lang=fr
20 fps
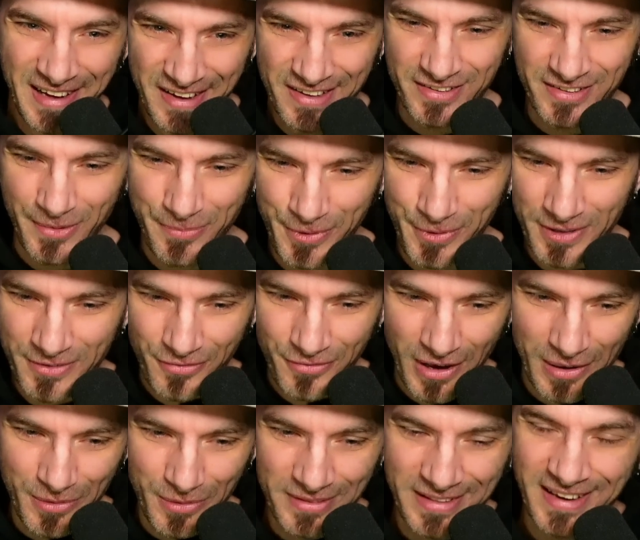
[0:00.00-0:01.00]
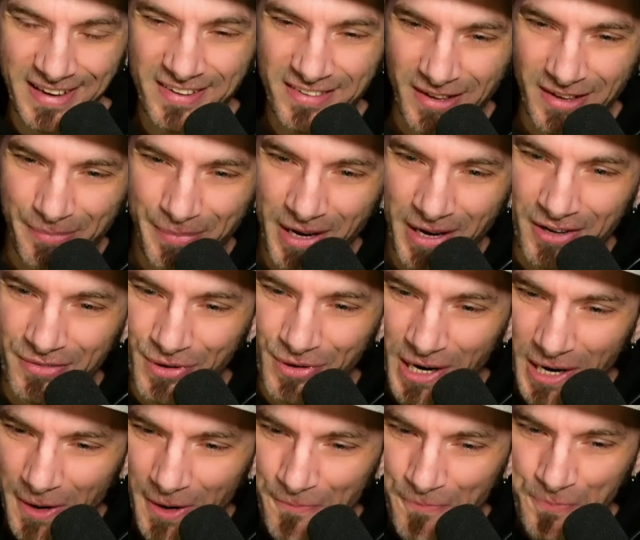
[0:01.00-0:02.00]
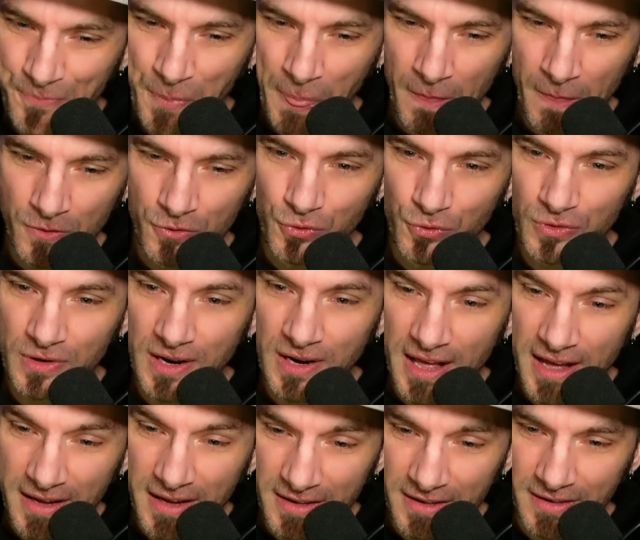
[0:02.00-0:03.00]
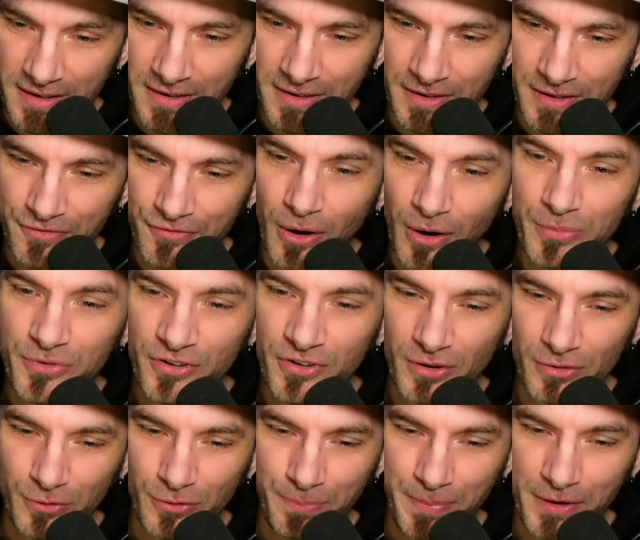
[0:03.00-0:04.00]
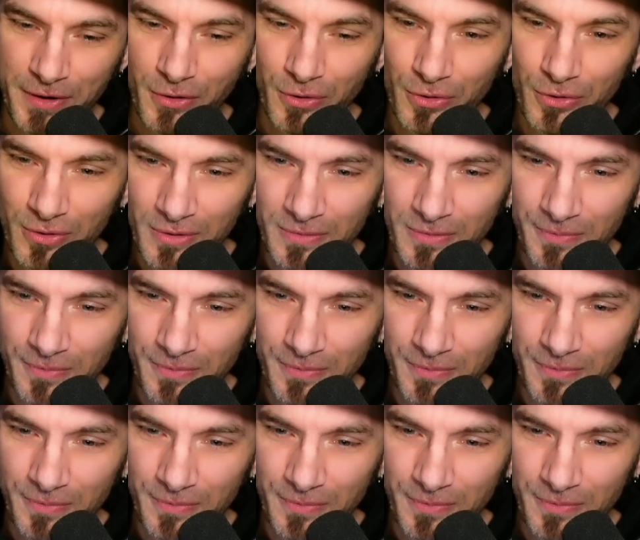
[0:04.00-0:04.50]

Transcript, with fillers: ça peut être vraiment très sympa à voir. Donc là, euh, forme géante Piccolo.